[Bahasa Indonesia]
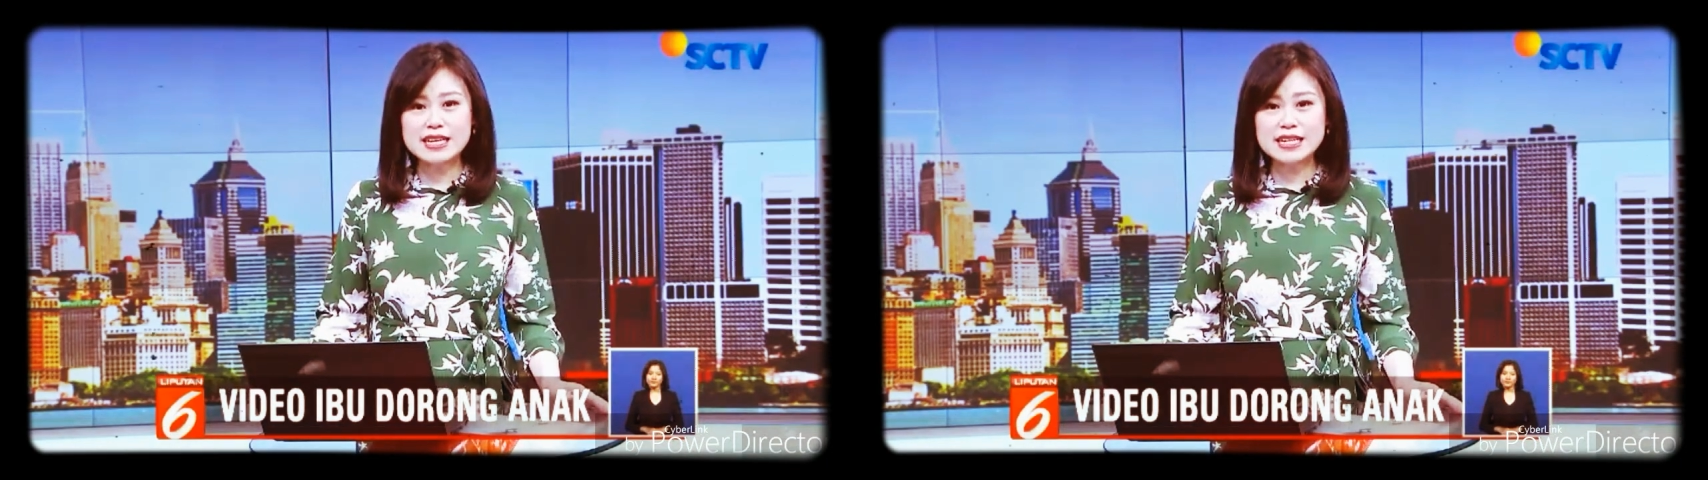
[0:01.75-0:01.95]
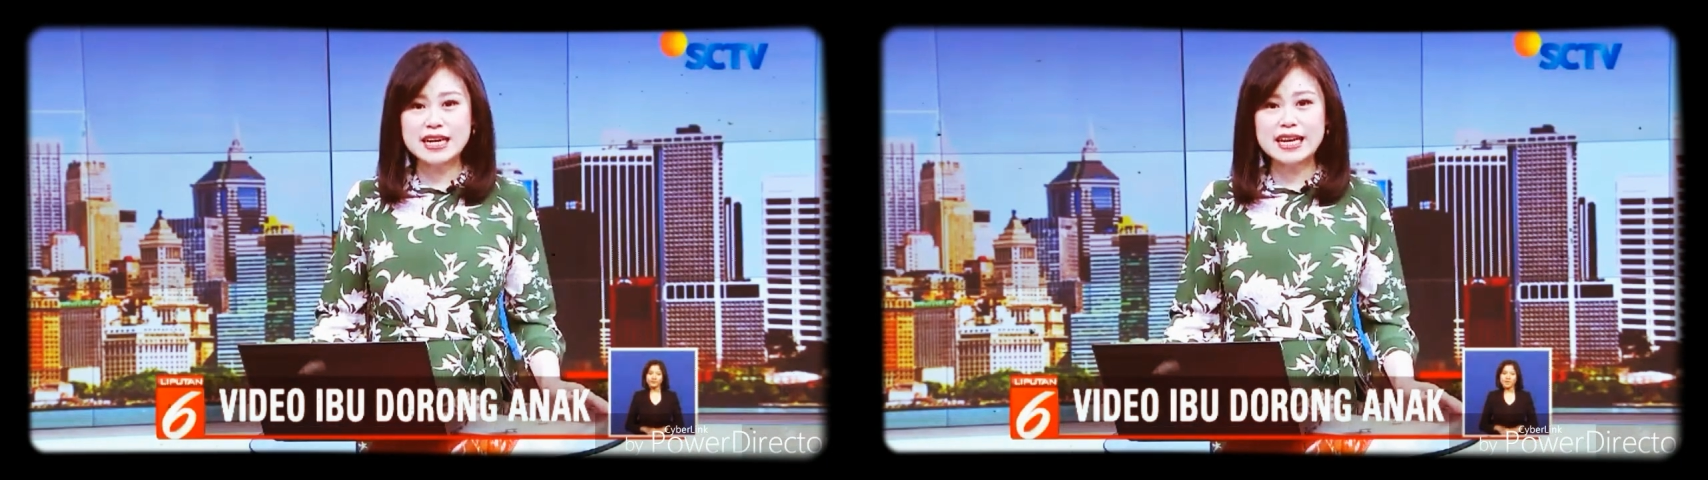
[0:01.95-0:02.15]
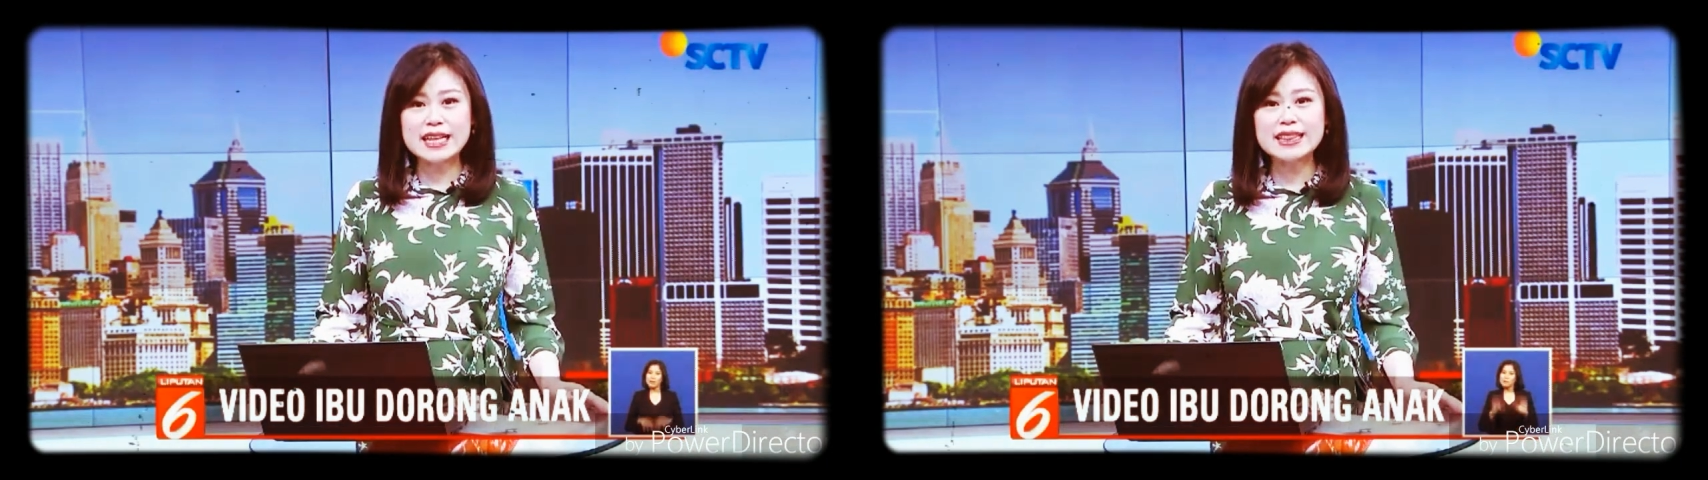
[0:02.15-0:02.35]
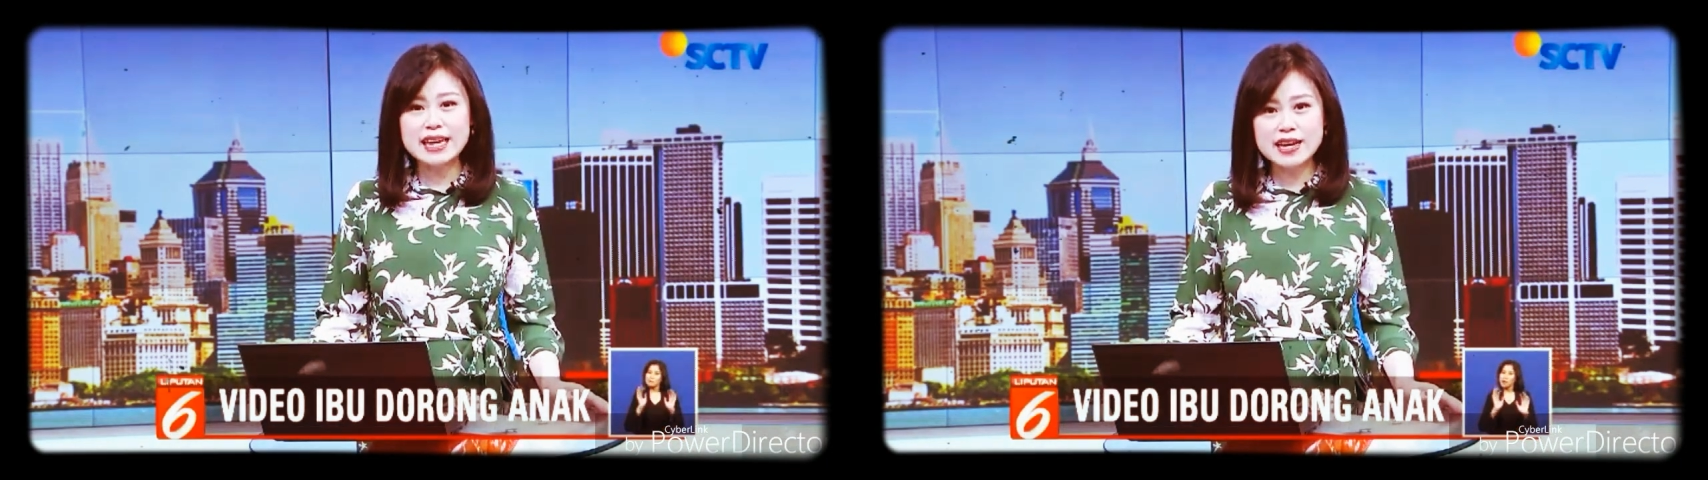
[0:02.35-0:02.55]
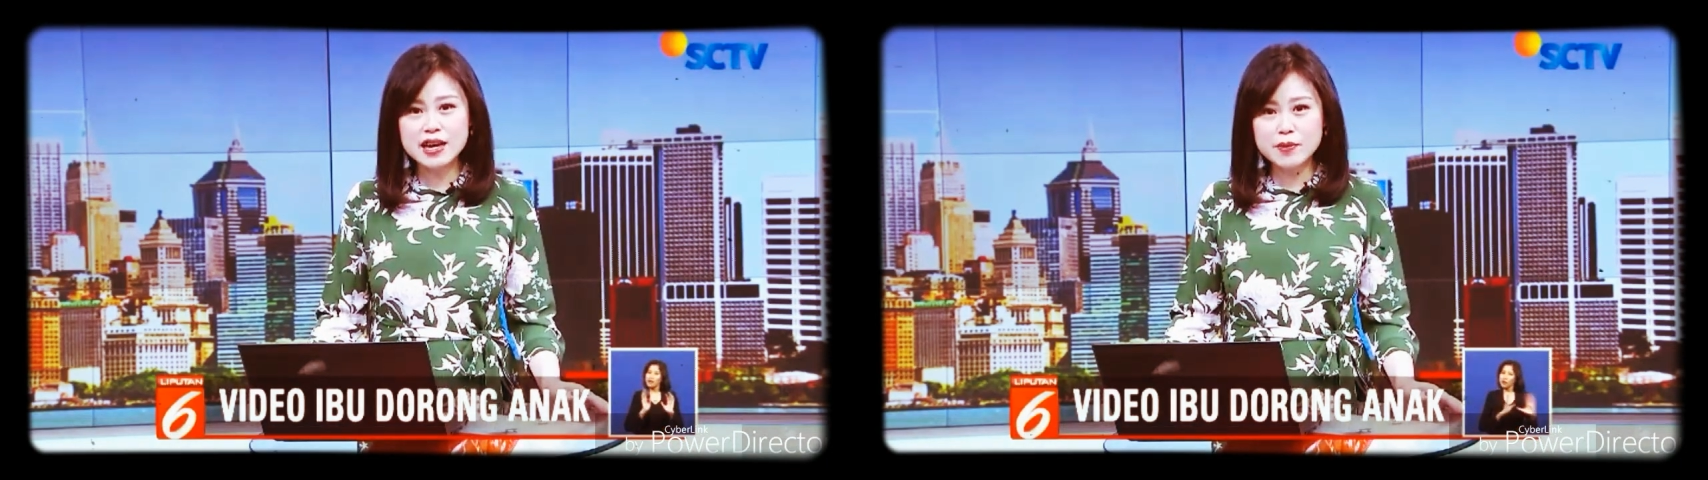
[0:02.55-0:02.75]
netizen
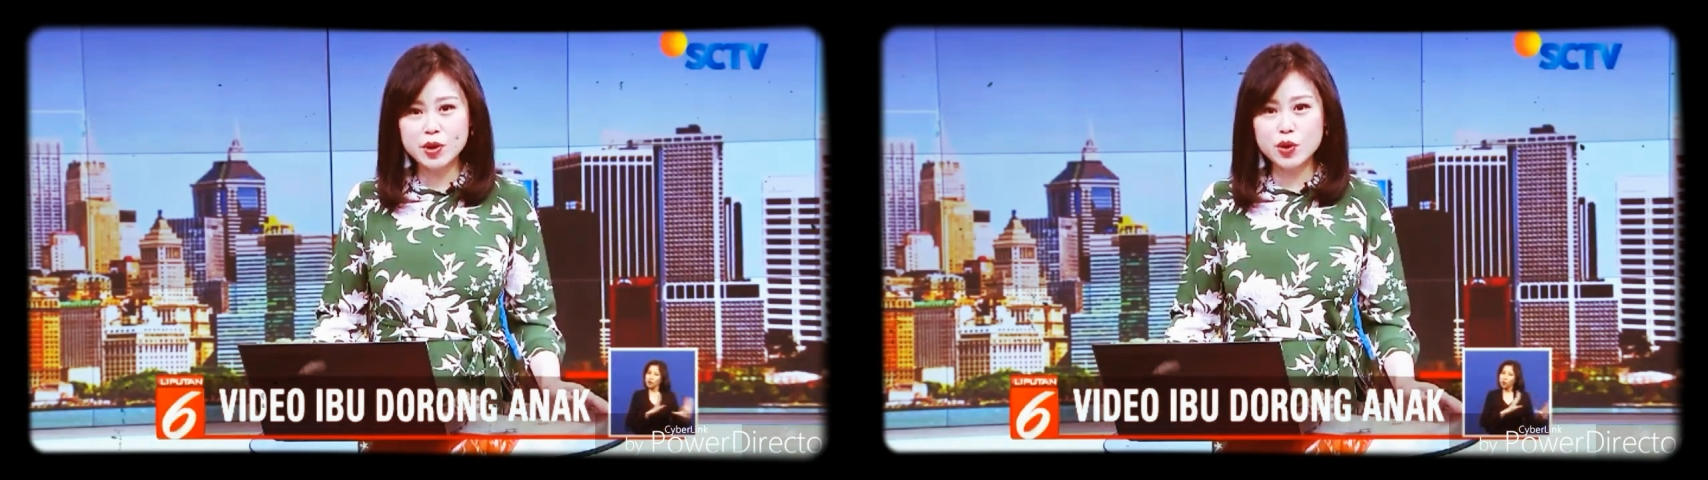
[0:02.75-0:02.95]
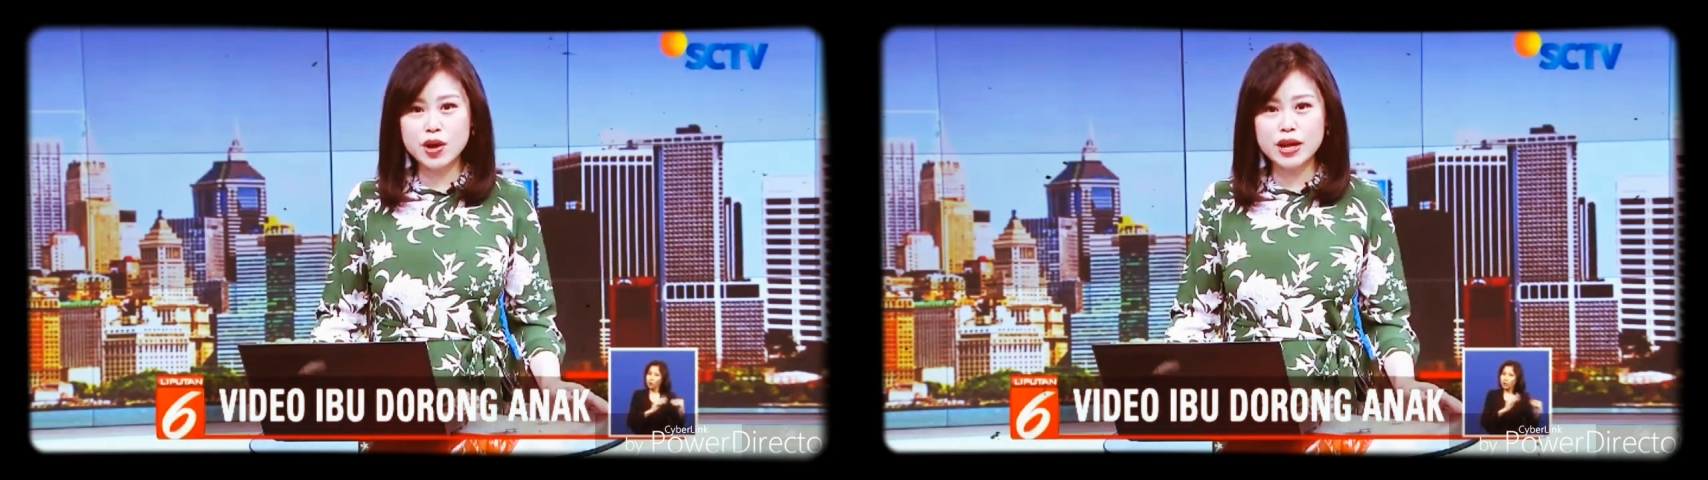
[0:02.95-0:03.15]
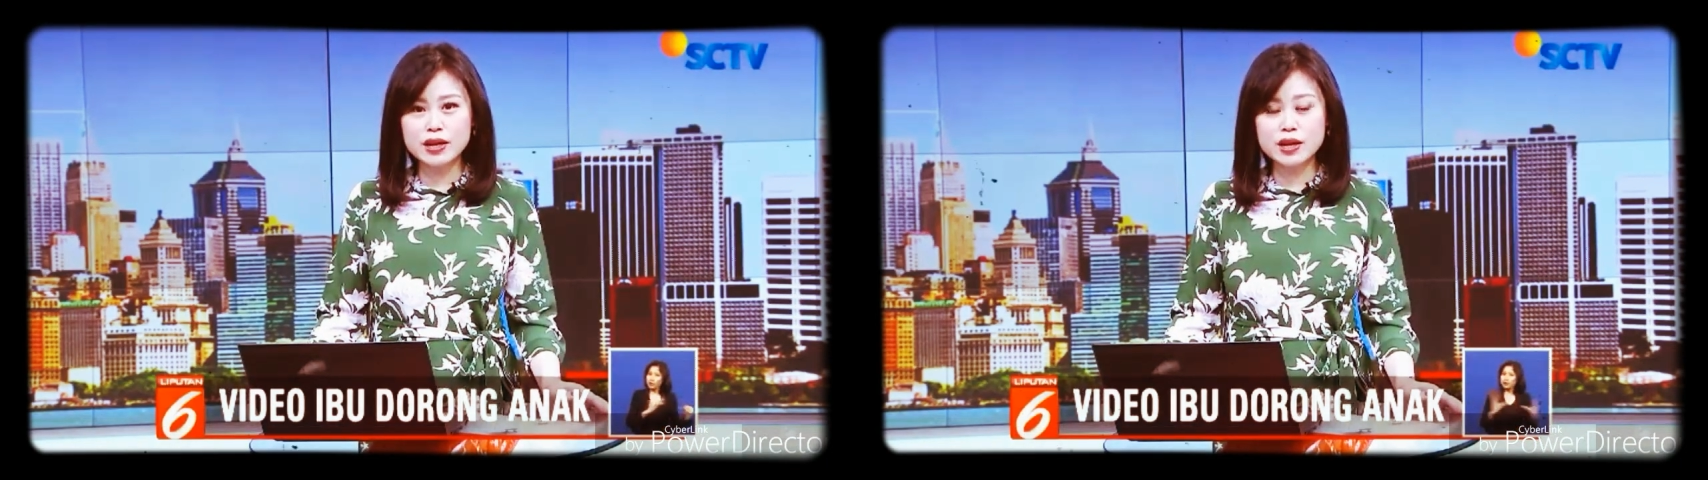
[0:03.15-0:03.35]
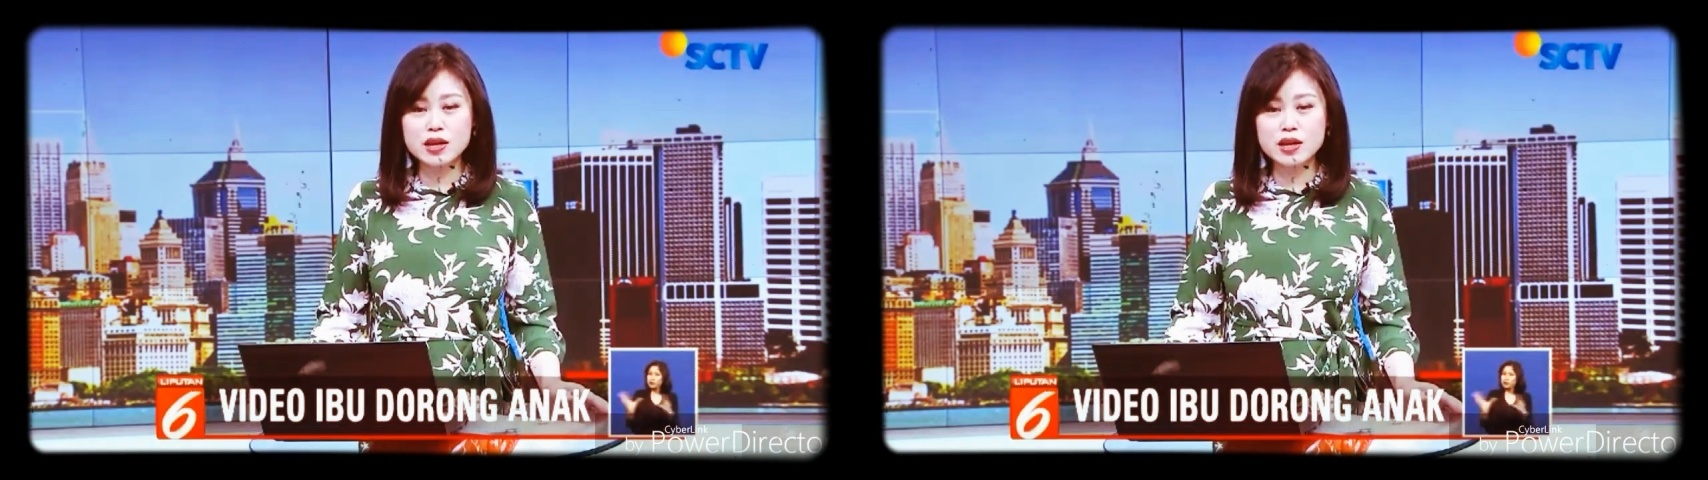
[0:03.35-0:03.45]
karena tega mendorong